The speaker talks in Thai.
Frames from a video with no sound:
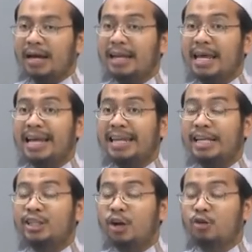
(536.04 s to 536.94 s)
ในเด
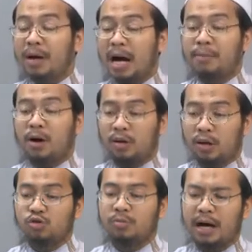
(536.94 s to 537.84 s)
ชานุภาพของ
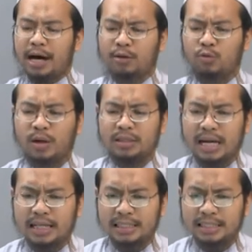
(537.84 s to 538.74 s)
ลอสุบฮานหัว
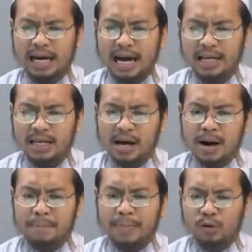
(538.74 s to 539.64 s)
ตาที่จะให้
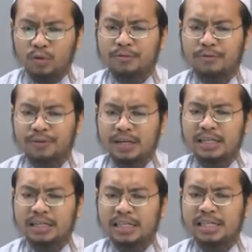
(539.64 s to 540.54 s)
มนุษย์ฟื้
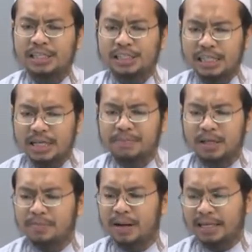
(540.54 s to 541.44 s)
นคืนชีพ
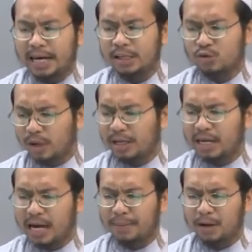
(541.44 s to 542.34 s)
ขึ้นมาได้ อีกส่วนหนึ่ง
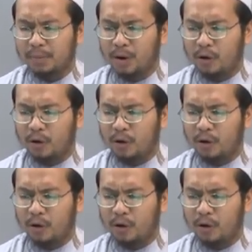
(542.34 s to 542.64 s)
นะครับอัลลอฮ์บอ